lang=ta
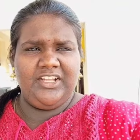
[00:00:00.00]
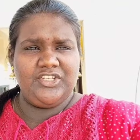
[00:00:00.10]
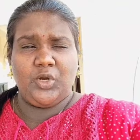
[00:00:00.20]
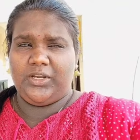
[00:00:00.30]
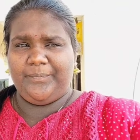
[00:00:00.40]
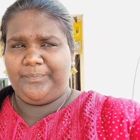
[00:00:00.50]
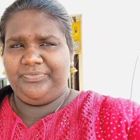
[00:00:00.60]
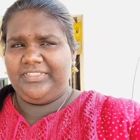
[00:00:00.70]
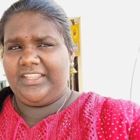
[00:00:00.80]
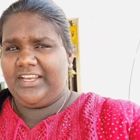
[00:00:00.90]
ஷார்ட் டாப்
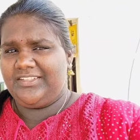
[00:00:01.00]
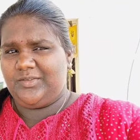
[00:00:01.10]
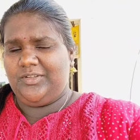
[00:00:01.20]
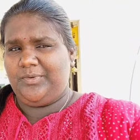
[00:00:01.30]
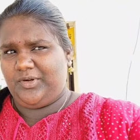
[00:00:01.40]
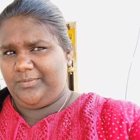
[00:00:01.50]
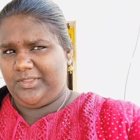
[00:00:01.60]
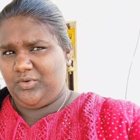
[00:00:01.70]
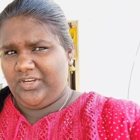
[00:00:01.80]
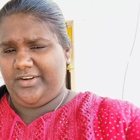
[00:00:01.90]
தைக்கலாம்னு சொல்லிட்டு இப்போ நம்ம
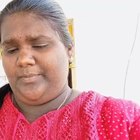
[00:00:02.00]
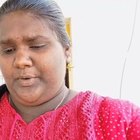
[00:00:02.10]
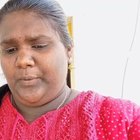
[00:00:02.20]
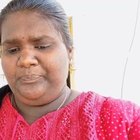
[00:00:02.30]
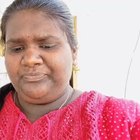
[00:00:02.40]
துணி எடுக்க போகிறோம்